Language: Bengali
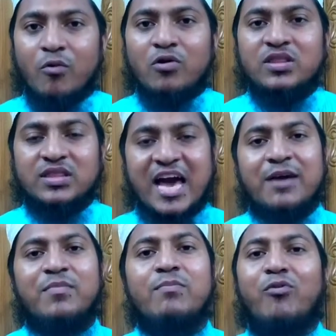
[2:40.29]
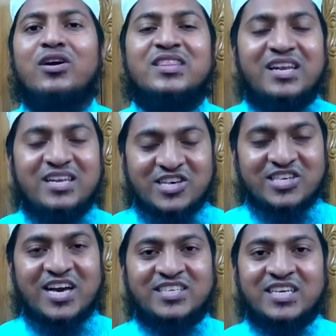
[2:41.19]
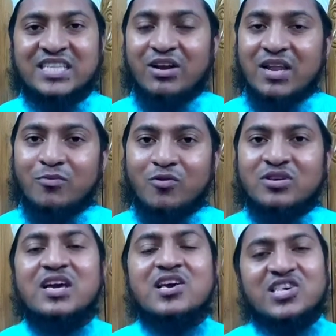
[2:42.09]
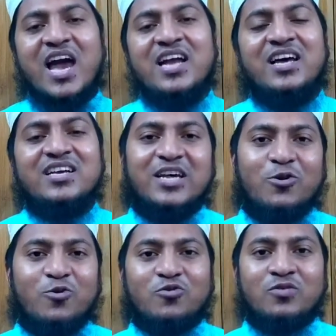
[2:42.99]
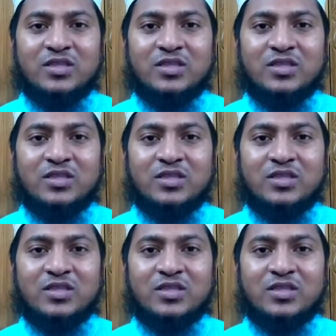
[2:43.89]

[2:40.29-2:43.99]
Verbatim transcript: মোট থাকবে পঁয়তাল্লিশ হাজার তাহলে মোট ষাট হাজার লোক